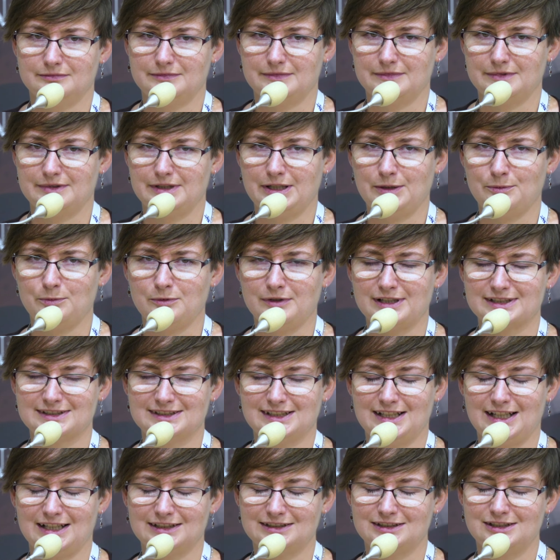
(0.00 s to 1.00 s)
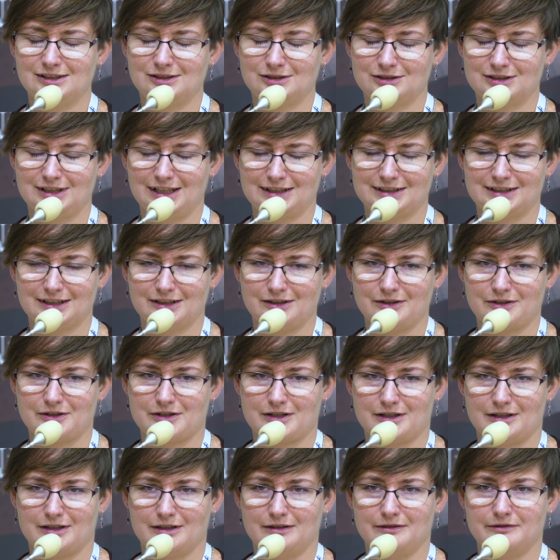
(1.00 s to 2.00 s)
nie była znana tylko dlatego,
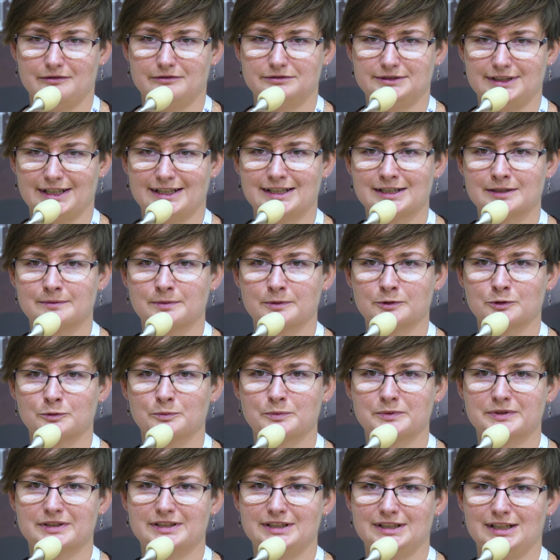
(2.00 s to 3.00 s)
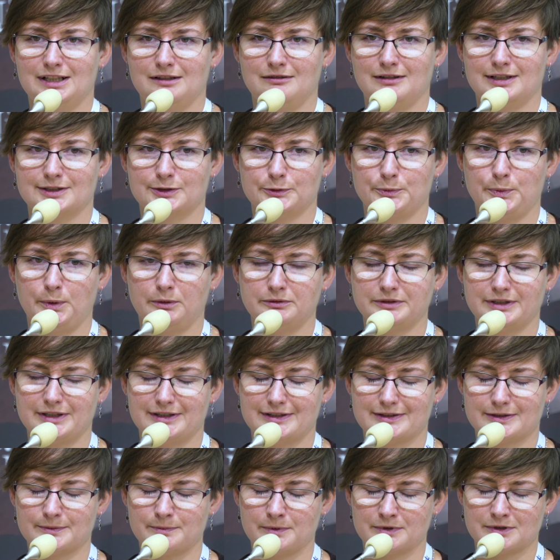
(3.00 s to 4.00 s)
że w taki sposób zginęła zupełnie
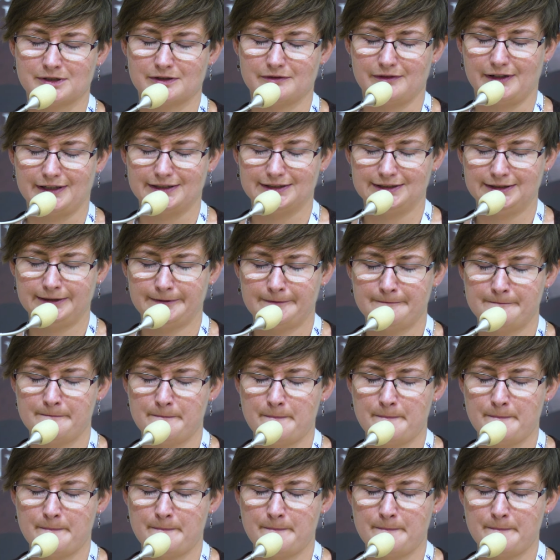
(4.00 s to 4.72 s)
niespodziewany,